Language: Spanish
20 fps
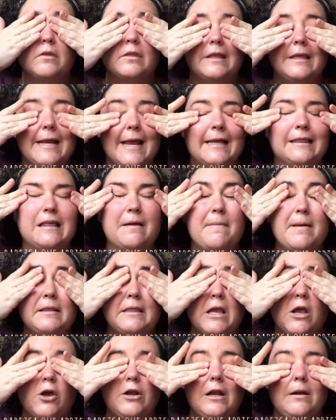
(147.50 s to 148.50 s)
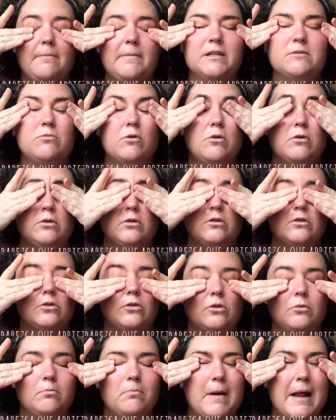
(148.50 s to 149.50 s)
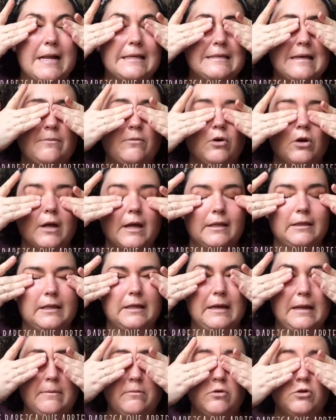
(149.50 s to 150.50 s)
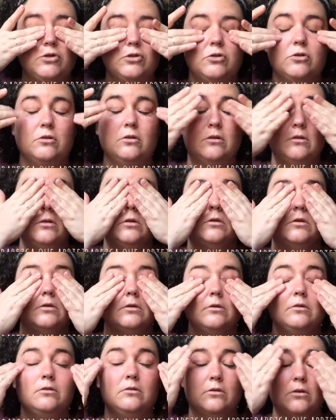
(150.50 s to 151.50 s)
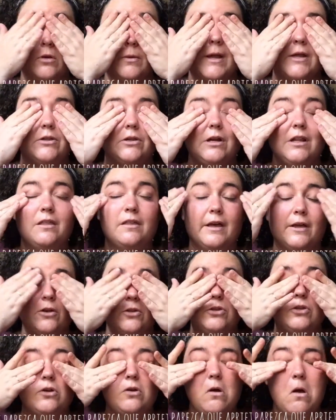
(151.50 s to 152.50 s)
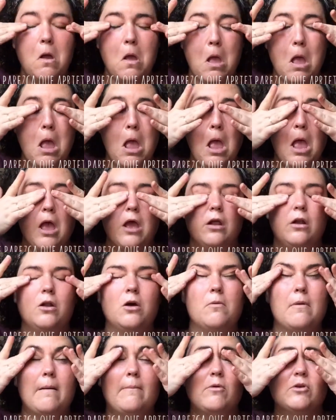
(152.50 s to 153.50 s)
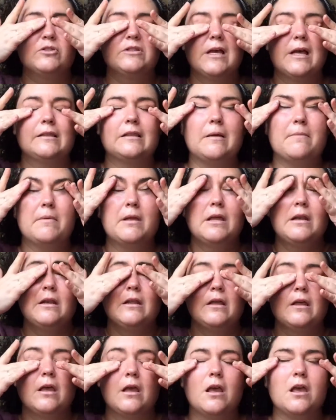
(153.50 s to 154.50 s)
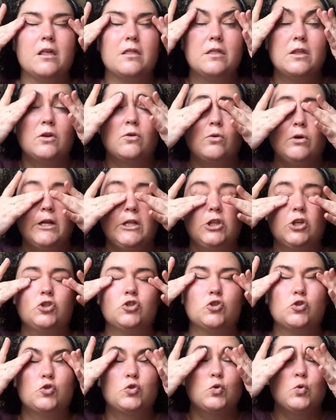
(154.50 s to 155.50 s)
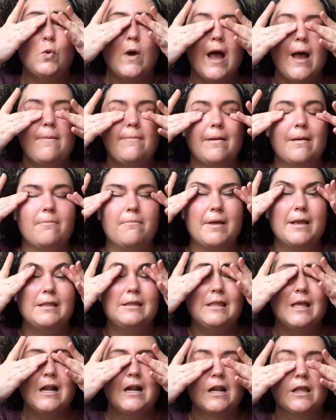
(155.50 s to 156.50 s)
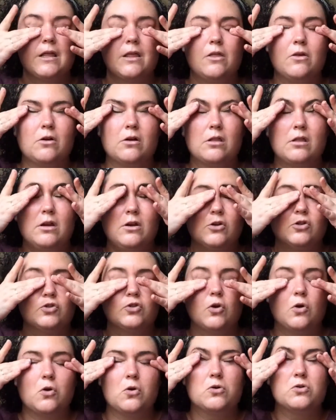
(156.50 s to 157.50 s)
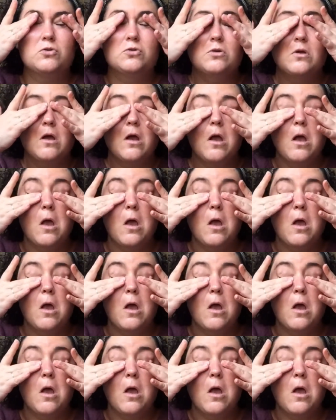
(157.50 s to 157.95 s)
directamente con el mismo bálsamo que tenemos, voy a utilizar otro, lo vamos a también en circulitos suavemente alrededor de los ojos.